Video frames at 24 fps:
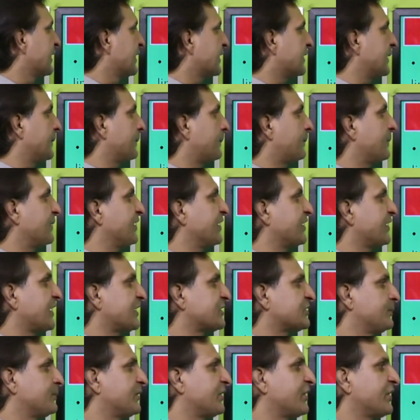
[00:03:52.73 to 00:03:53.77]
कंप्लीट
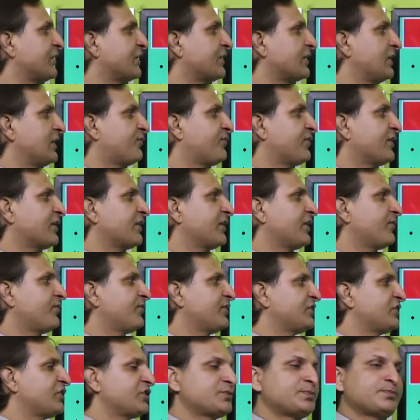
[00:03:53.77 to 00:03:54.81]
अमेट्रिकल फिगर
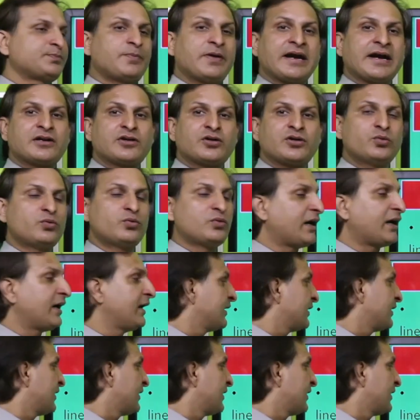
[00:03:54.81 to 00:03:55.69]
विद रिस्पेक्ट टू अ